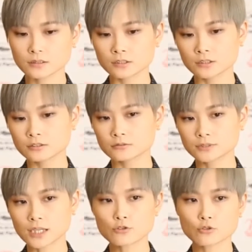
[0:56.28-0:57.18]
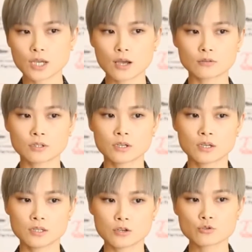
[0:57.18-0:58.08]
嗯，但说要
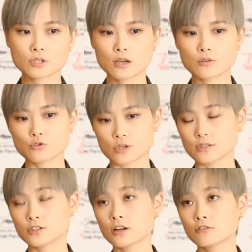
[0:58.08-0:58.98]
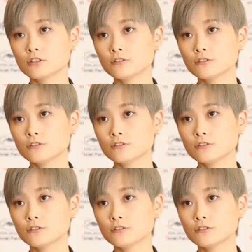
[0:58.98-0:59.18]
要说到选择这套